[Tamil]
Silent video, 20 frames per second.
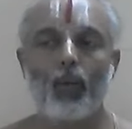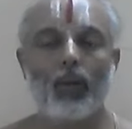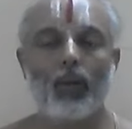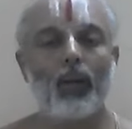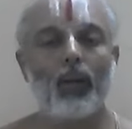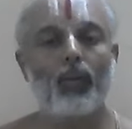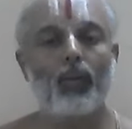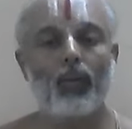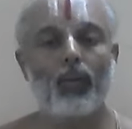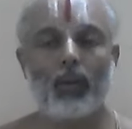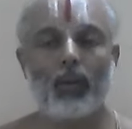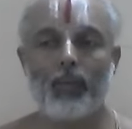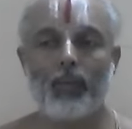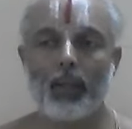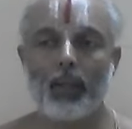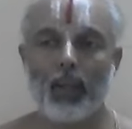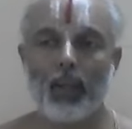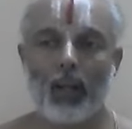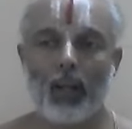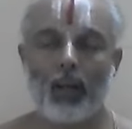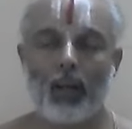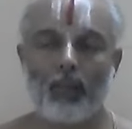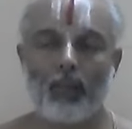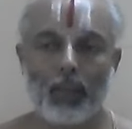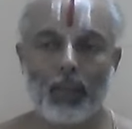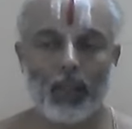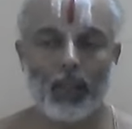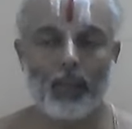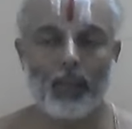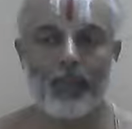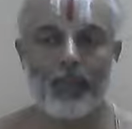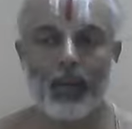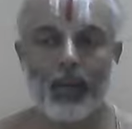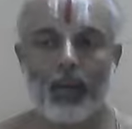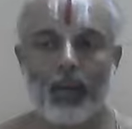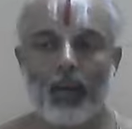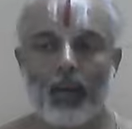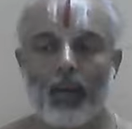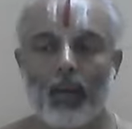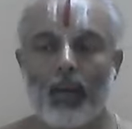ஒரு நாள் சுற்றம் என்கிற பதிகம்
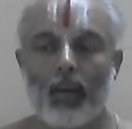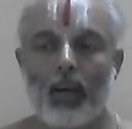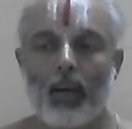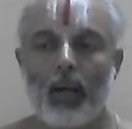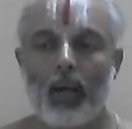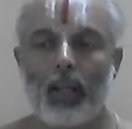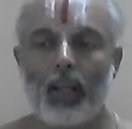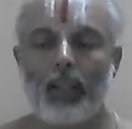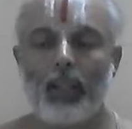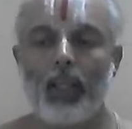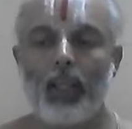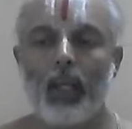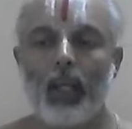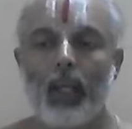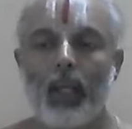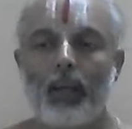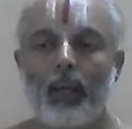அதிலே